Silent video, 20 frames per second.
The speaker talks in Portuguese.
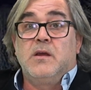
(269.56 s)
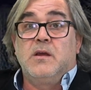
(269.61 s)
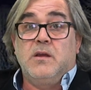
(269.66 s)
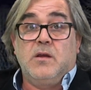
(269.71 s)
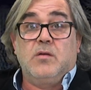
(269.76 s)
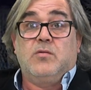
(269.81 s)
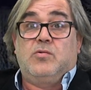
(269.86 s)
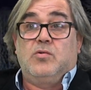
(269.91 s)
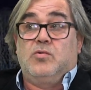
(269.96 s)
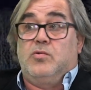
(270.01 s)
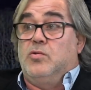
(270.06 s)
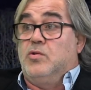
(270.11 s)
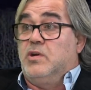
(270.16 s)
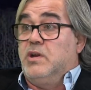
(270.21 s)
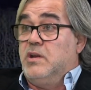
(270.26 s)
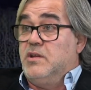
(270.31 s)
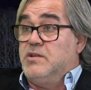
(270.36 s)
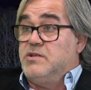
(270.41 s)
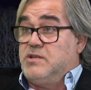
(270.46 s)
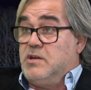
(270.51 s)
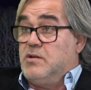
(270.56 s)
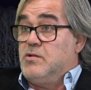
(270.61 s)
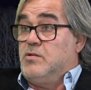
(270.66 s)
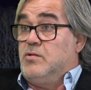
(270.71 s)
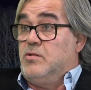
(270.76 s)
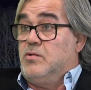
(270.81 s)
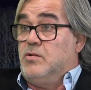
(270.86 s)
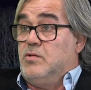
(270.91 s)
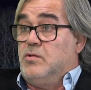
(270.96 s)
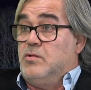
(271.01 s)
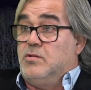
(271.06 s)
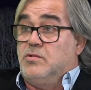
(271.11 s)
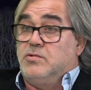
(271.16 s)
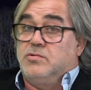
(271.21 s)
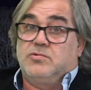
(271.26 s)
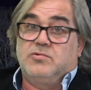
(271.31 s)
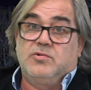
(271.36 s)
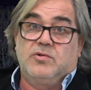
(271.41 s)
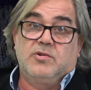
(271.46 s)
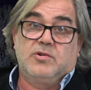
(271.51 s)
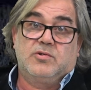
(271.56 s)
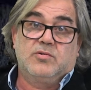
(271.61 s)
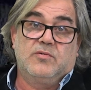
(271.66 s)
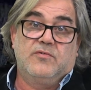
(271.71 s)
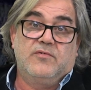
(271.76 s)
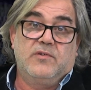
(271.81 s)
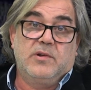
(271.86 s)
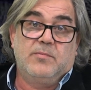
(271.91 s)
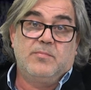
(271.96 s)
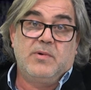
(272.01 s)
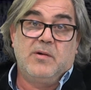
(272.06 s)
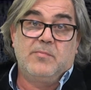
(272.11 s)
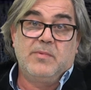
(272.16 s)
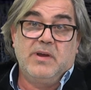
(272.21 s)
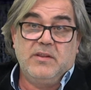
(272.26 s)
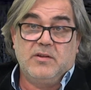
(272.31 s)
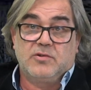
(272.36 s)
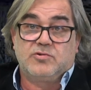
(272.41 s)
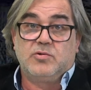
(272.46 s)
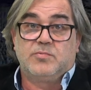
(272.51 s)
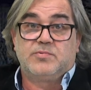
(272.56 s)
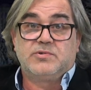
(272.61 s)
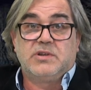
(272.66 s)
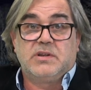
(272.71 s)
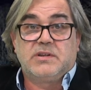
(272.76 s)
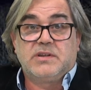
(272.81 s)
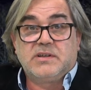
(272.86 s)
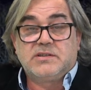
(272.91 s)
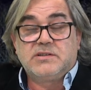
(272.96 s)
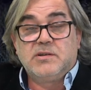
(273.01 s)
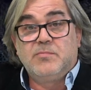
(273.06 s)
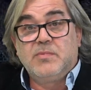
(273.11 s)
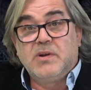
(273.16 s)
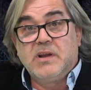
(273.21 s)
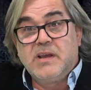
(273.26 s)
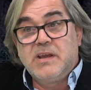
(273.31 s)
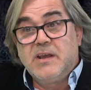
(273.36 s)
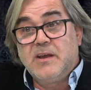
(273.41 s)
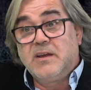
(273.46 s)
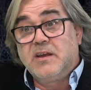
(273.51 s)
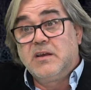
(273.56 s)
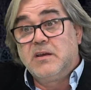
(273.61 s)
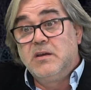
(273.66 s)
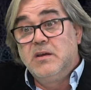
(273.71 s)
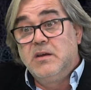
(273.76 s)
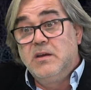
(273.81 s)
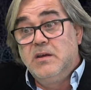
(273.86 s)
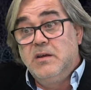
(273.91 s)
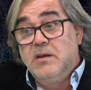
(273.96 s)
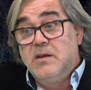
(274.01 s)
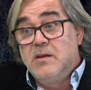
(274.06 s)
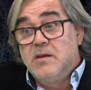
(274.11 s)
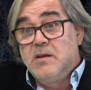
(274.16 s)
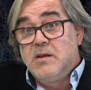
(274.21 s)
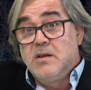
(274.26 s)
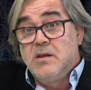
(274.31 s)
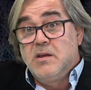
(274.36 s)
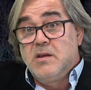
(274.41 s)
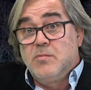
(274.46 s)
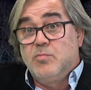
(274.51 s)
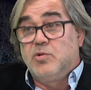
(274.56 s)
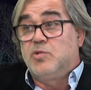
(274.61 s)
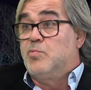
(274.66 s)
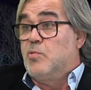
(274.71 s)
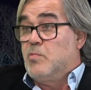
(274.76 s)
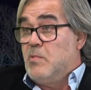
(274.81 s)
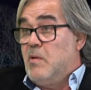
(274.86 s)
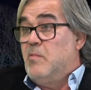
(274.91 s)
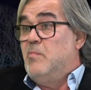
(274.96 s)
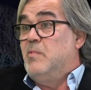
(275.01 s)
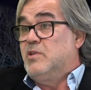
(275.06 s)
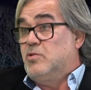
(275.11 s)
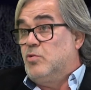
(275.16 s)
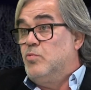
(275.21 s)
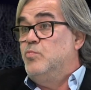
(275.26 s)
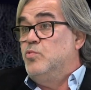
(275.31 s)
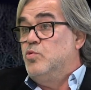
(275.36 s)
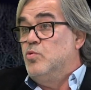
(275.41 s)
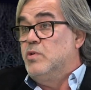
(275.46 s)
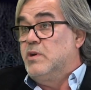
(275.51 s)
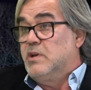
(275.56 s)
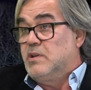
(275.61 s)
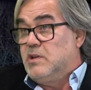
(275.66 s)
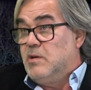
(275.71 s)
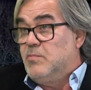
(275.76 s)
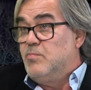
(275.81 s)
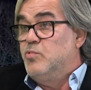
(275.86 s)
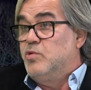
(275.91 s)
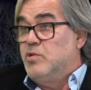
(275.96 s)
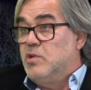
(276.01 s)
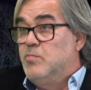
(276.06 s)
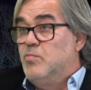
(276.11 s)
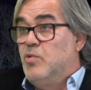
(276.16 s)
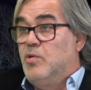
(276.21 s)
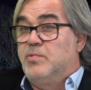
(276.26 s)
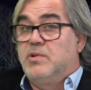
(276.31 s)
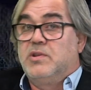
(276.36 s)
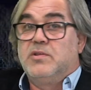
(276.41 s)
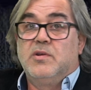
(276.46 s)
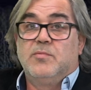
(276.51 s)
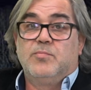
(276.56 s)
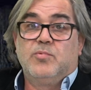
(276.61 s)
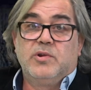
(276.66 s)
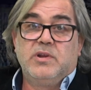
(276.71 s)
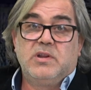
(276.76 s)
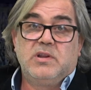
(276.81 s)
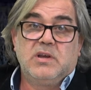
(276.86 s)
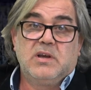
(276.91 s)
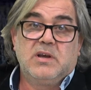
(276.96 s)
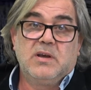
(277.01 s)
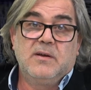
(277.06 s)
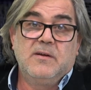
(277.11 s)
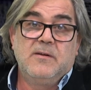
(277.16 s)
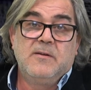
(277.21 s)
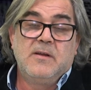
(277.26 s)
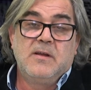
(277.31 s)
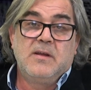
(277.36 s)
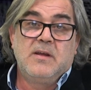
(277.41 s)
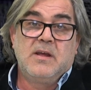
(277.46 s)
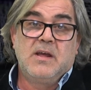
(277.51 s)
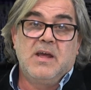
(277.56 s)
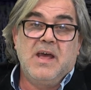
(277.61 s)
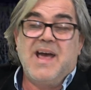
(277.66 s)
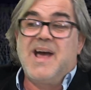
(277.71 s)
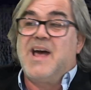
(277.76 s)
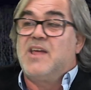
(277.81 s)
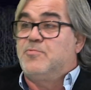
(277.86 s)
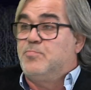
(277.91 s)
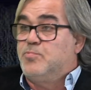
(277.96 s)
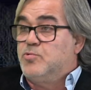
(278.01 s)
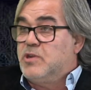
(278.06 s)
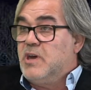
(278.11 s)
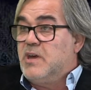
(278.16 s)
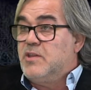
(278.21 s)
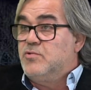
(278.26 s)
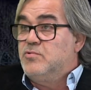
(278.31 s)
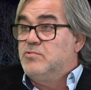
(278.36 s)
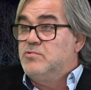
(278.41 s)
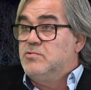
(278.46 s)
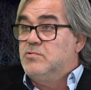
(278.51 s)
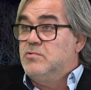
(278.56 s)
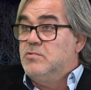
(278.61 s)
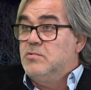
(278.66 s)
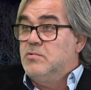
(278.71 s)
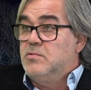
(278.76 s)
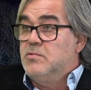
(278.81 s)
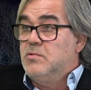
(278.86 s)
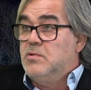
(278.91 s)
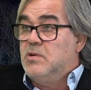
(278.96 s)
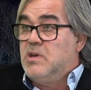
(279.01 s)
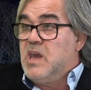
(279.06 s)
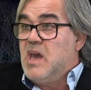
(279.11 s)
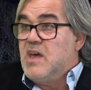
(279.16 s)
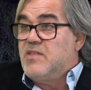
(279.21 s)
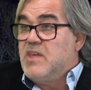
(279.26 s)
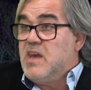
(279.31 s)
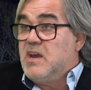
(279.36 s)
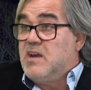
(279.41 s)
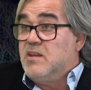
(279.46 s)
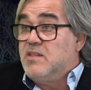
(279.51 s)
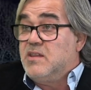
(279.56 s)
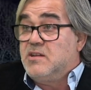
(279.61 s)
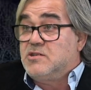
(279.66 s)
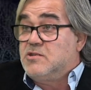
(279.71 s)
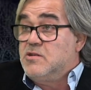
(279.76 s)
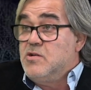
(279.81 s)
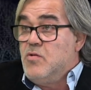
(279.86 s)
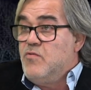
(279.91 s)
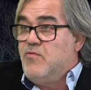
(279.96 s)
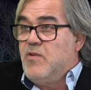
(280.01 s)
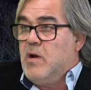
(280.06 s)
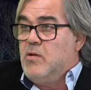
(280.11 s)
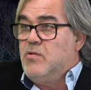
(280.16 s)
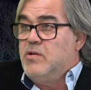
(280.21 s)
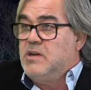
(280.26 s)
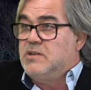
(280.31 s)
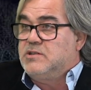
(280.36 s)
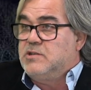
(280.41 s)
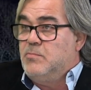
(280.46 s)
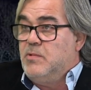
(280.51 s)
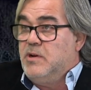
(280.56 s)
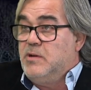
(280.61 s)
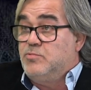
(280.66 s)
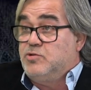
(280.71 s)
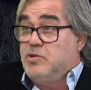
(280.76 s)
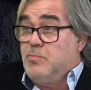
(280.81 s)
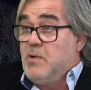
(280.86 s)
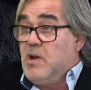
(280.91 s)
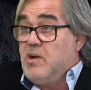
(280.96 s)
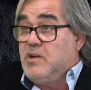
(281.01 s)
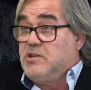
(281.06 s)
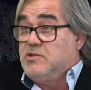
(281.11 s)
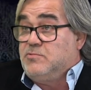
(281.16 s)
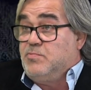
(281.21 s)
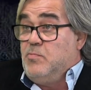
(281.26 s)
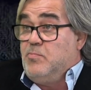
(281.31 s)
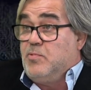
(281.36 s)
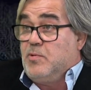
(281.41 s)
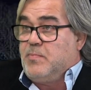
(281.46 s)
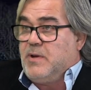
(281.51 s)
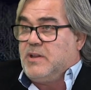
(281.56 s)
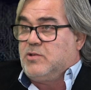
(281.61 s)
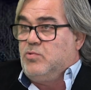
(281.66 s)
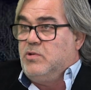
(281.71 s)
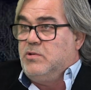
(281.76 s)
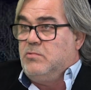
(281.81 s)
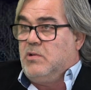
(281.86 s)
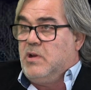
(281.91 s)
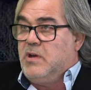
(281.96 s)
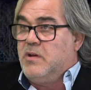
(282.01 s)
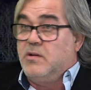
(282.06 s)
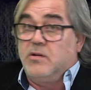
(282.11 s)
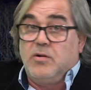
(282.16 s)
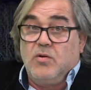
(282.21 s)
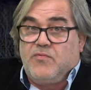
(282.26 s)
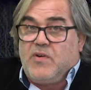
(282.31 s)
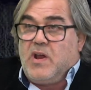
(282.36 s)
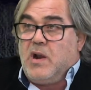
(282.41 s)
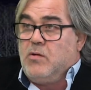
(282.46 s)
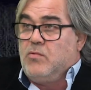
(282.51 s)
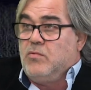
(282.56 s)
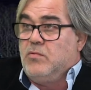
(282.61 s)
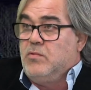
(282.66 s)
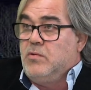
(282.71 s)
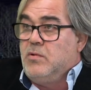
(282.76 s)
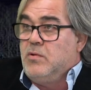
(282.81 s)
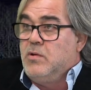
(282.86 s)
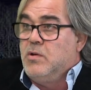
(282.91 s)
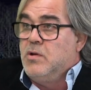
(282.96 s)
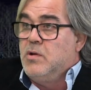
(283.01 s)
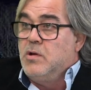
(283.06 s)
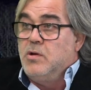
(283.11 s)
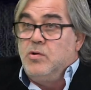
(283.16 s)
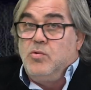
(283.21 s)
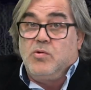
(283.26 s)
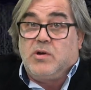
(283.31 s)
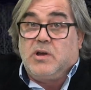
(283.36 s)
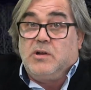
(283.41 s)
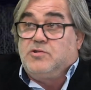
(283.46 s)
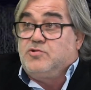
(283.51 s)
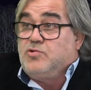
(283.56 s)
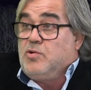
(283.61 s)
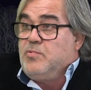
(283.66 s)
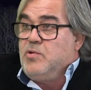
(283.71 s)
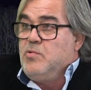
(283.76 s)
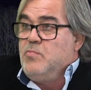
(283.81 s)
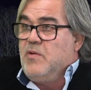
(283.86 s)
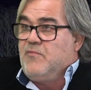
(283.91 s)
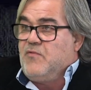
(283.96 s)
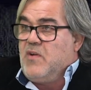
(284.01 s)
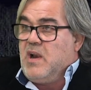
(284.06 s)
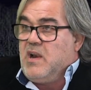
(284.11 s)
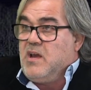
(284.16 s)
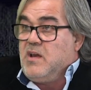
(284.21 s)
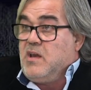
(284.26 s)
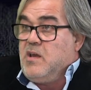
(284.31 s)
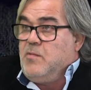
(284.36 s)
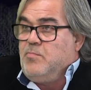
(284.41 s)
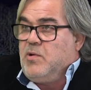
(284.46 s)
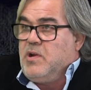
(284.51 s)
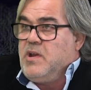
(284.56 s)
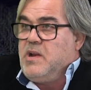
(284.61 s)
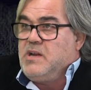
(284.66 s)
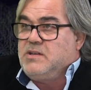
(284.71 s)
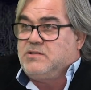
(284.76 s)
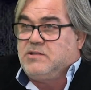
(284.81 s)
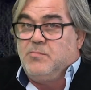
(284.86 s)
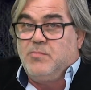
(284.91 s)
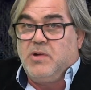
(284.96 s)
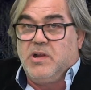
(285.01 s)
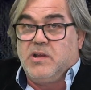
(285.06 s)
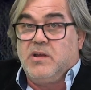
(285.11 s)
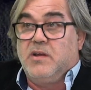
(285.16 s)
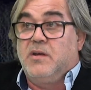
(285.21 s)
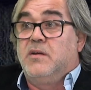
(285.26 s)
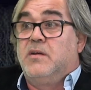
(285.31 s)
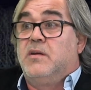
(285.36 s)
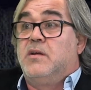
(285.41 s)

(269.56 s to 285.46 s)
Eu, eu, queria dizer ao Sr. Dr. Filipe Almeida, ao Sr. Presidente da Assembleia, que, muito provavelmente, como nunca teve muito imóvel na política, há deputados que há décadas que não falam na Assembleia Municipal e que se vão perpetuando lá. Não falam. Nunca lhes ouvi uma fala em plena Assembleia.